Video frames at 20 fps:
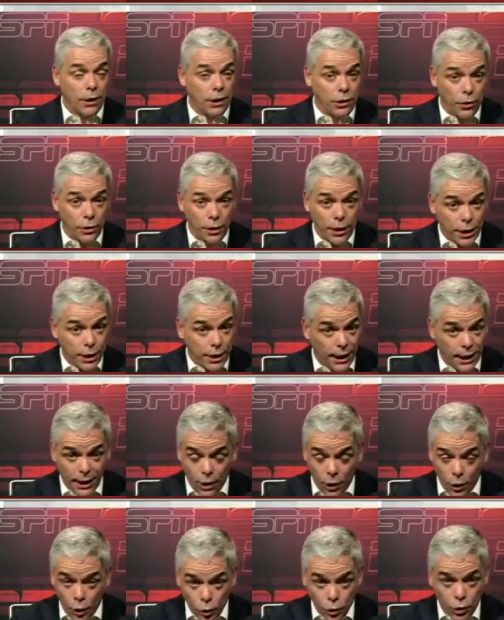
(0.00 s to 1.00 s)
que yo decía
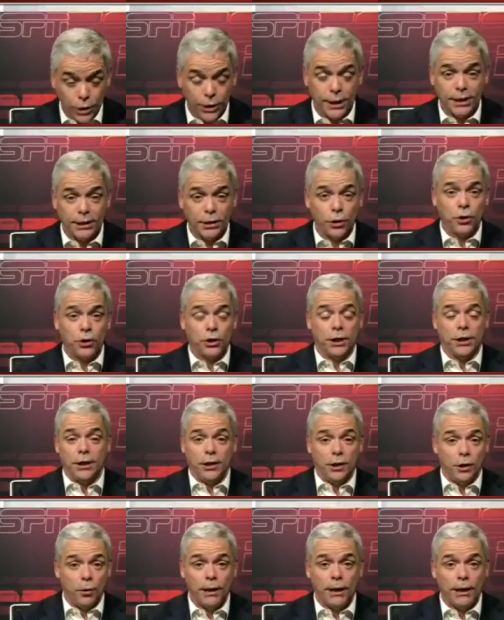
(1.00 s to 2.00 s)
noche tras noche
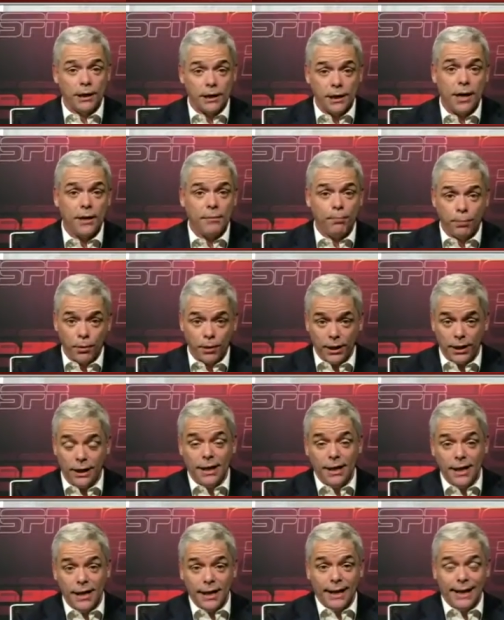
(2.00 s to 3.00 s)
y no me creía ahí porque
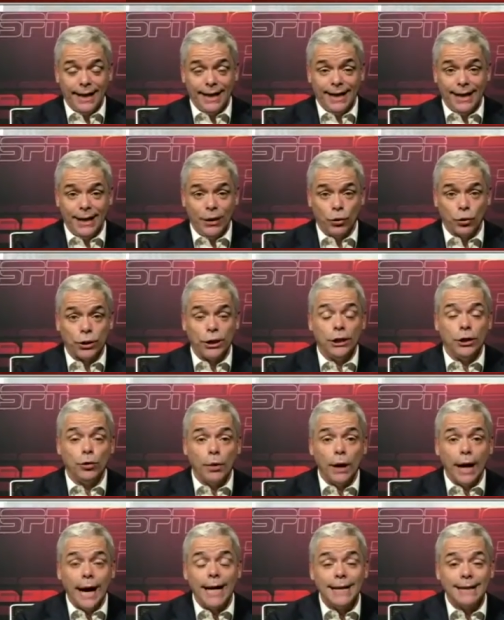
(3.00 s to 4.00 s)
eh, los
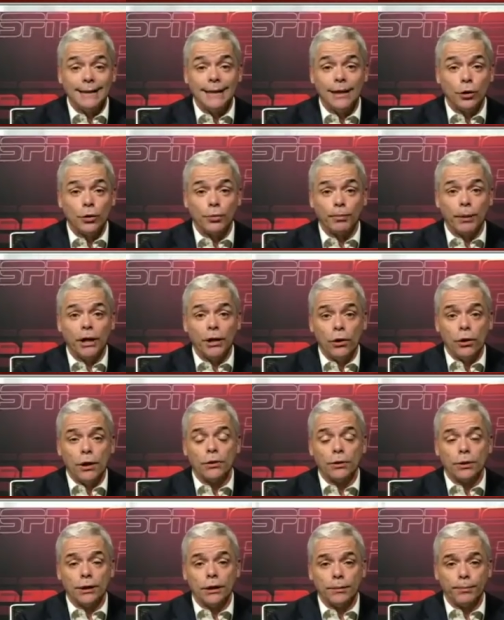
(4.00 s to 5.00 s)
titulares de los
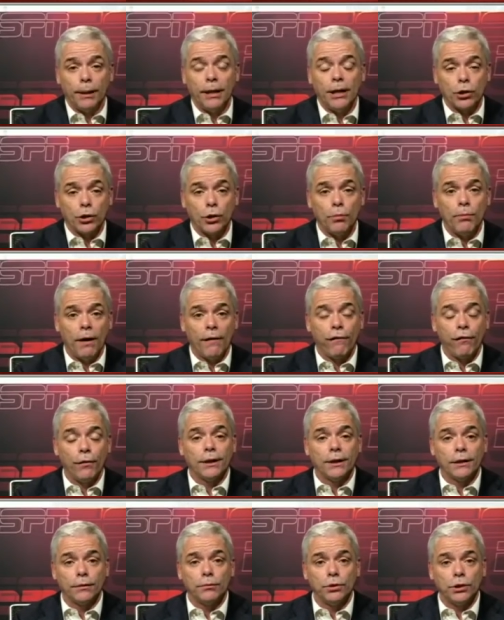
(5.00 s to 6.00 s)
periódicos en España son más
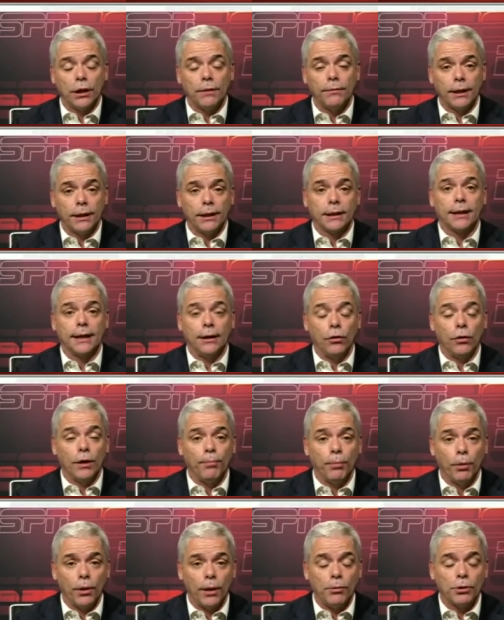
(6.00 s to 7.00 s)
fuertes muchas veces que lo que
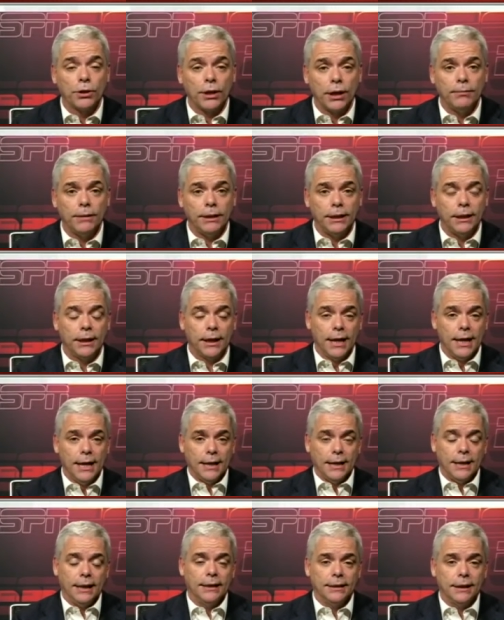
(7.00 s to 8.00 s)
podamos transmitir
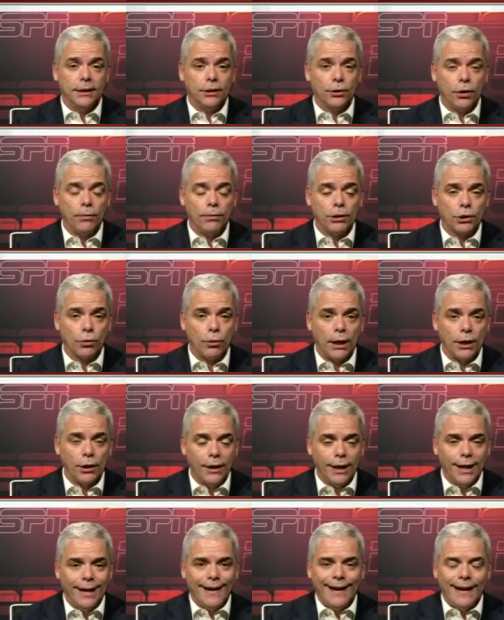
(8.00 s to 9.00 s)
desde dentro del vestuario.
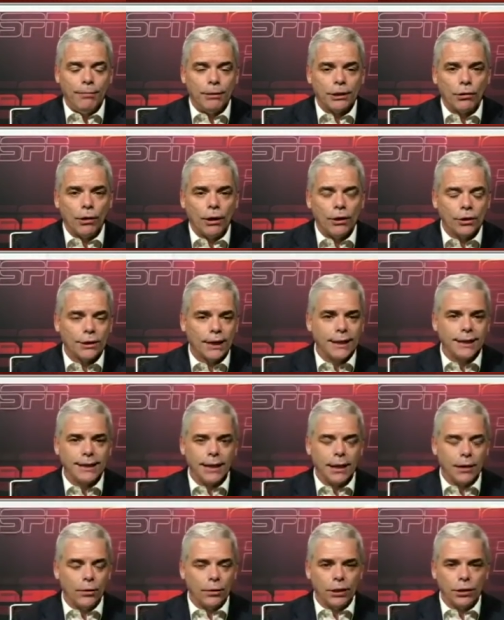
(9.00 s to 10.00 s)
El vestuario está
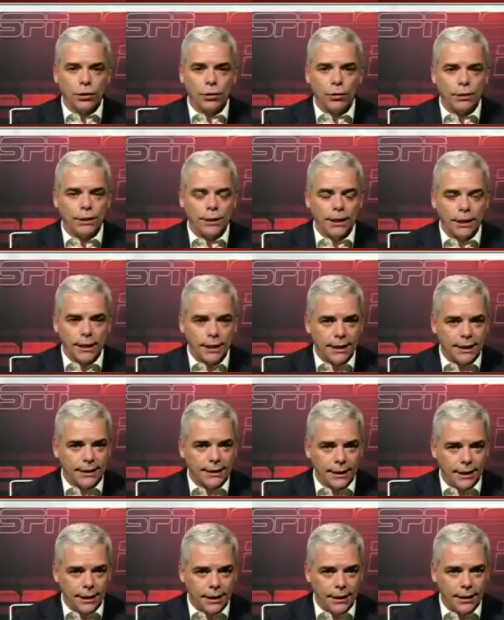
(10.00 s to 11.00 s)
aislado de eso. Luis Enrique es
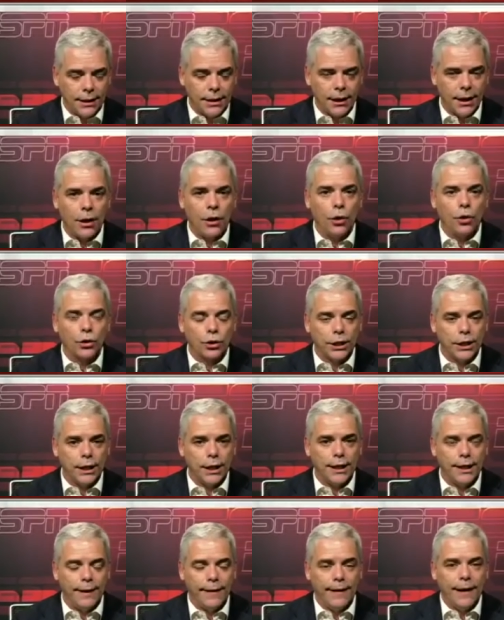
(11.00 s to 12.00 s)
el líder, los
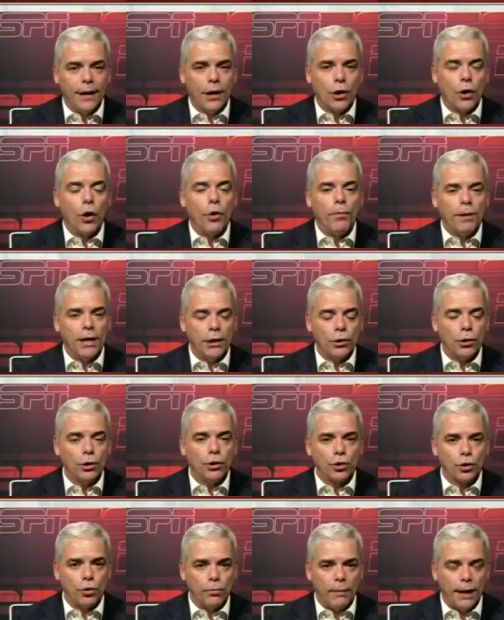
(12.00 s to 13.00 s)
tiene comiendo en
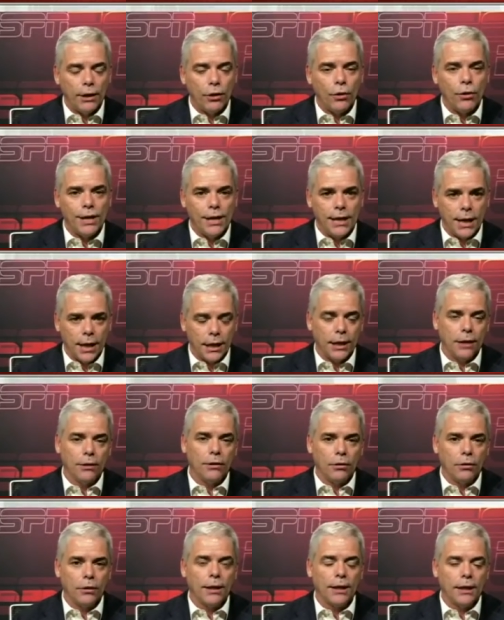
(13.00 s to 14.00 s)
su mano y haciendo
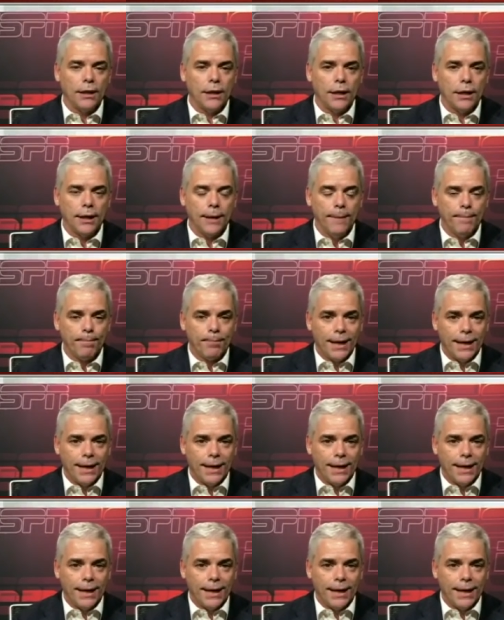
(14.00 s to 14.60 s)
lo que él dice